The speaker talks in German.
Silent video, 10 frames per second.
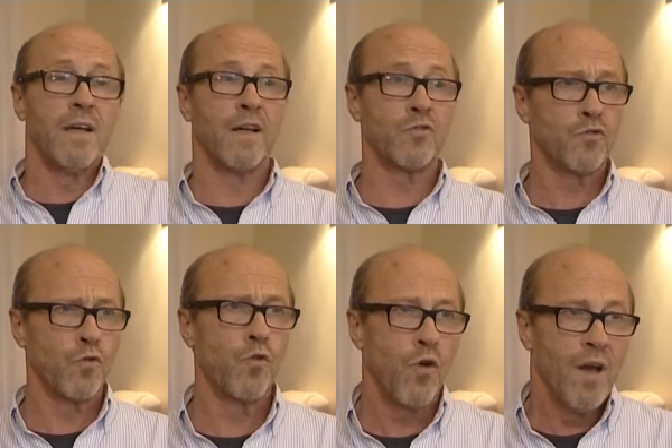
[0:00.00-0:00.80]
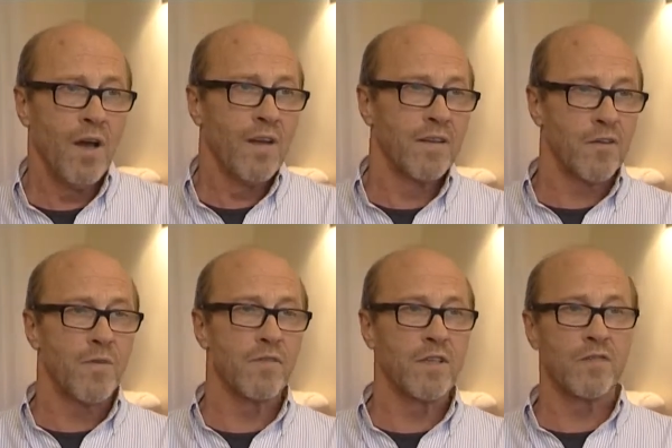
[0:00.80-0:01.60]
Also so, sag ich
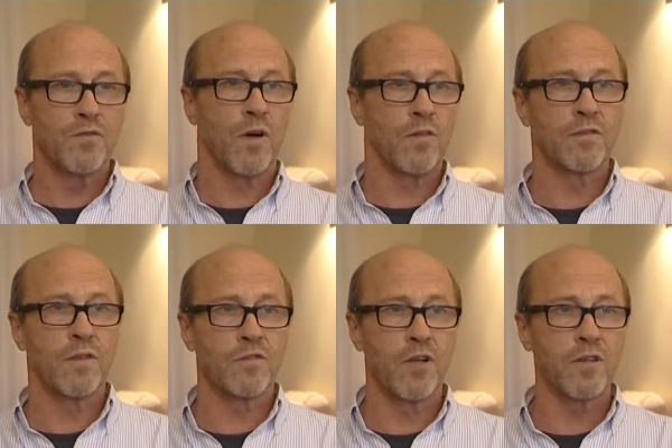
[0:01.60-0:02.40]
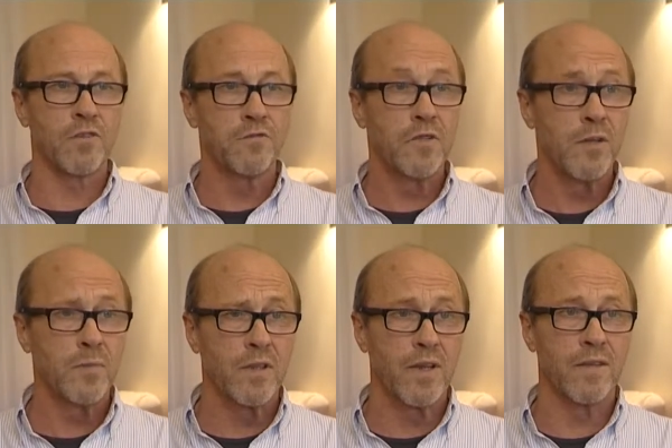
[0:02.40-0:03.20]
mal, wie ich so aus, aus schlechten
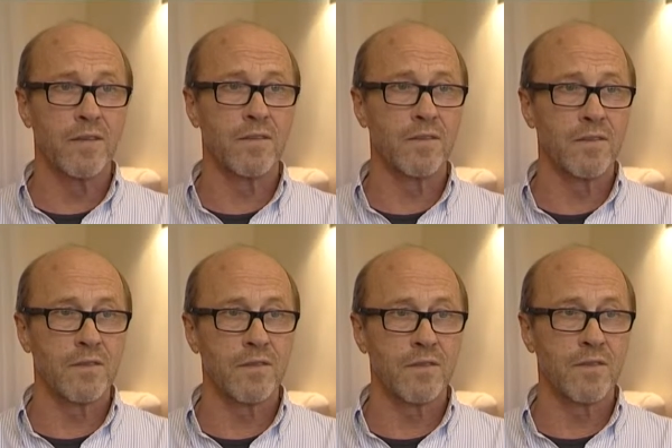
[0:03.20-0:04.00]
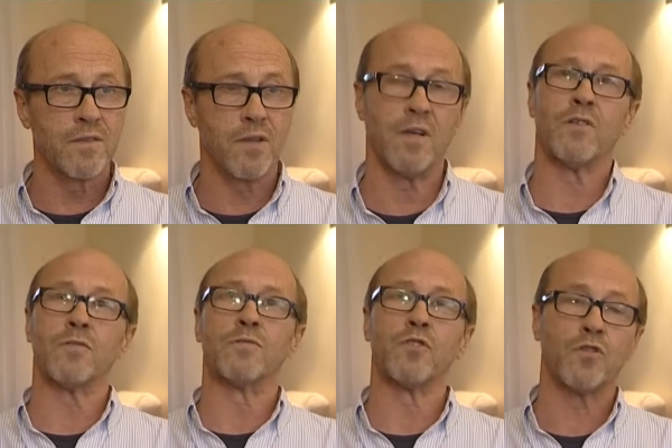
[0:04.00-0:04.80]
Filmen kenne. Äh, äh ja,
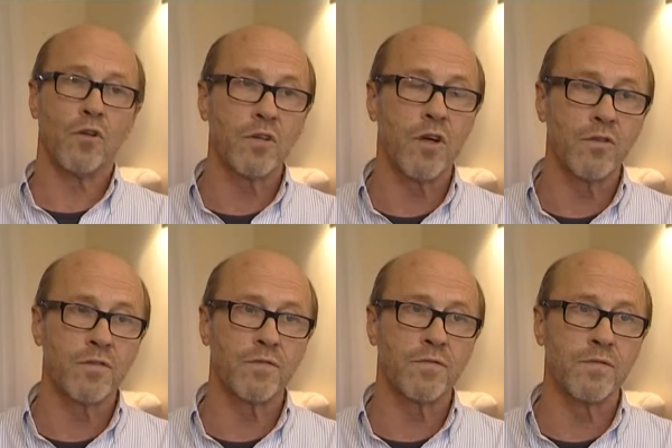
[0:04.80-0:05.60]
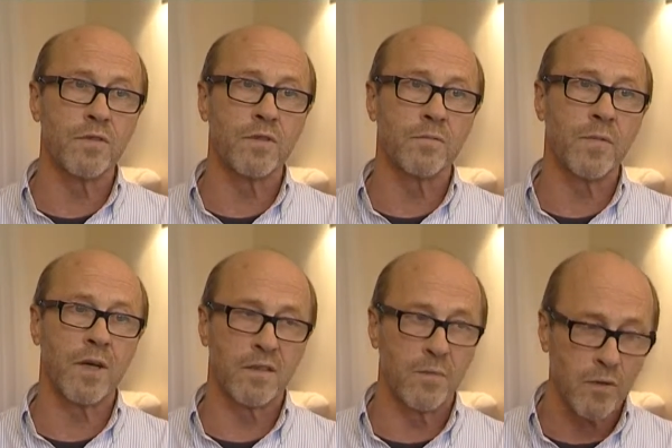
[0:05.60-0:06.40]
und von dort aus äh,
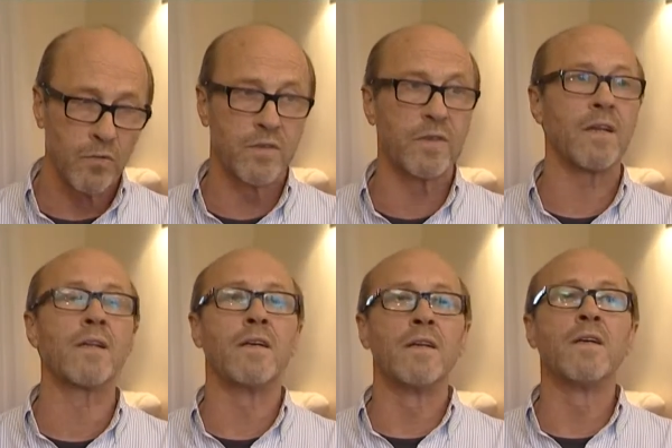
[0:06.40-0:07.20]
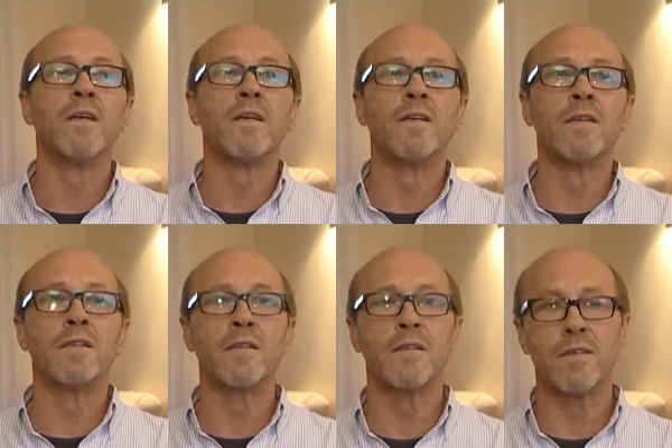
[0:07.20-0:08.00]
brachte man uns dann
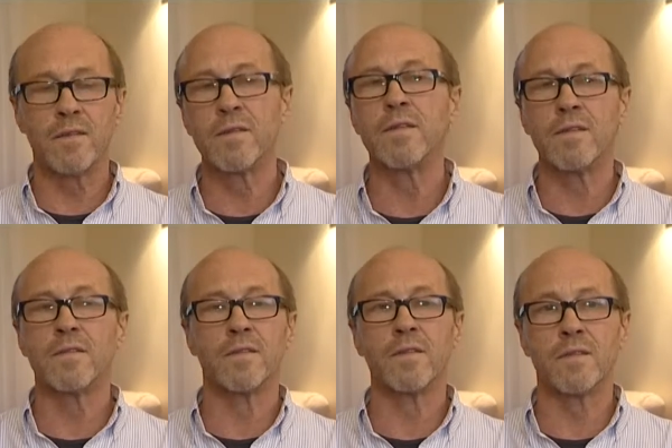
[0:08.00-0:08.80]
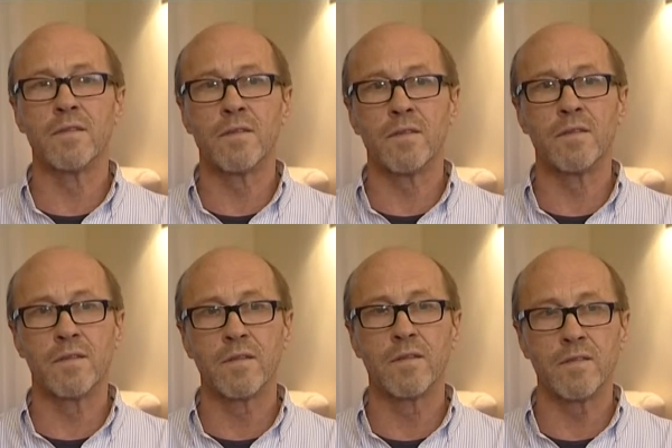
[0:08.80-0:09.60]
äh, in, diesen,
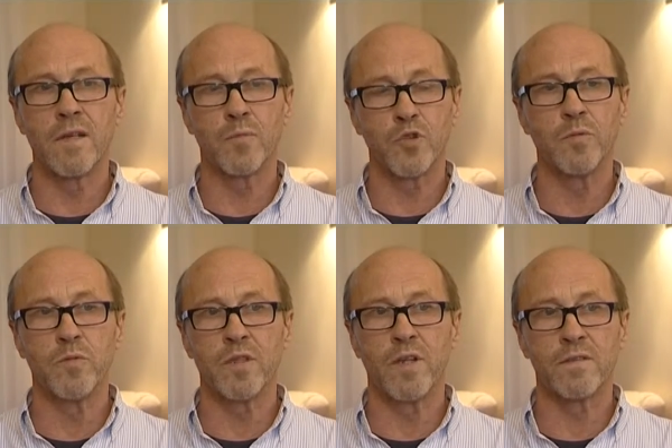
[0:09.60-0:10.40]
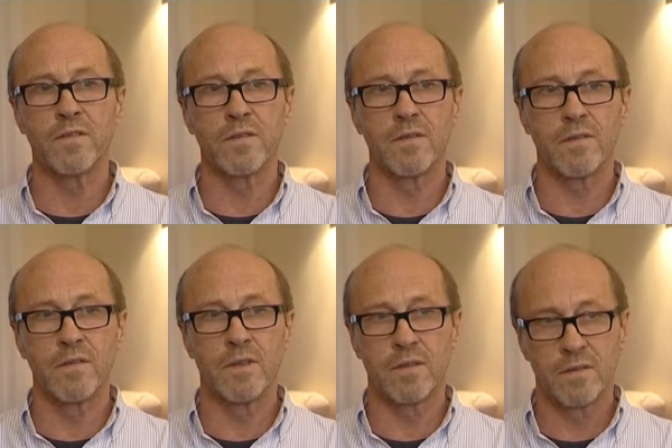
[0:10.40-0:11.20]
äh, in diesen Abschiebeknast
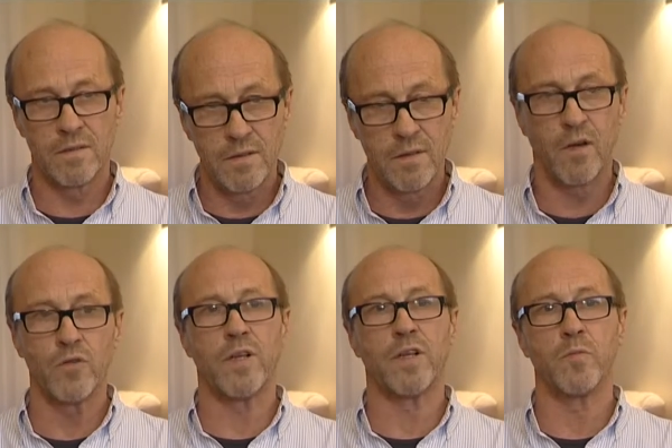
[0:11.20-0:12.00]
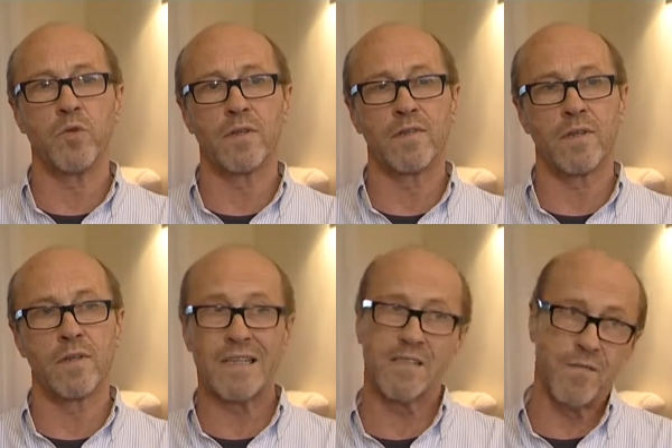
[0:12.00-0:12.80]
der Ausländerpolizei.
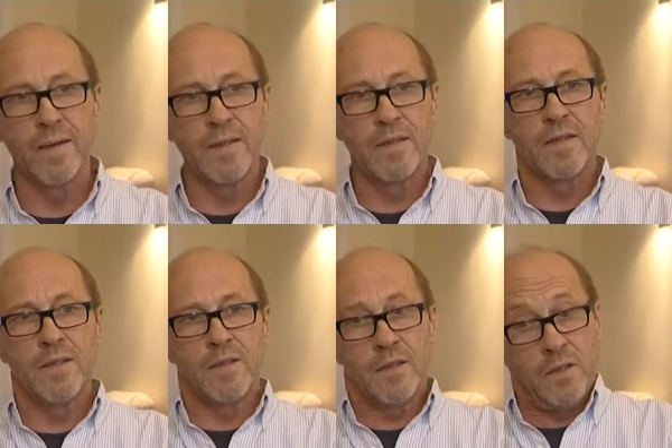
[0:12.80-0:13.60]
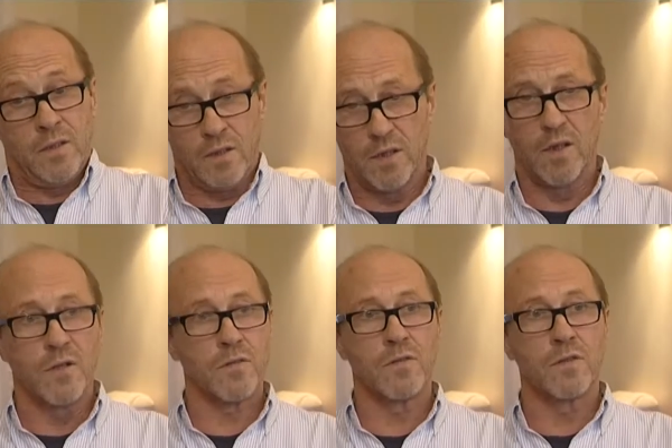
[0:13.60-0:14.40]
Das war, ja,
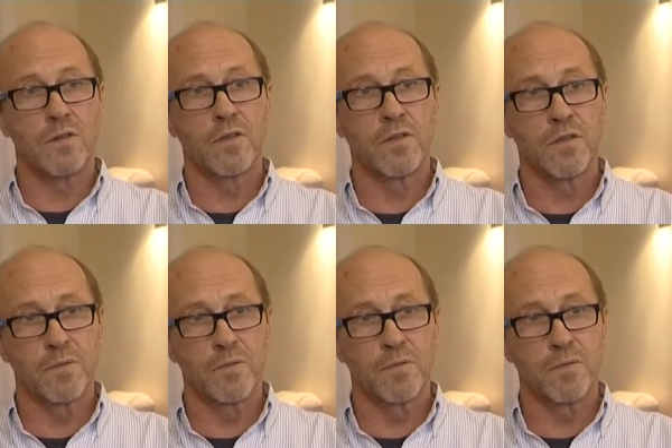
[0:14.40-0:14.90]
und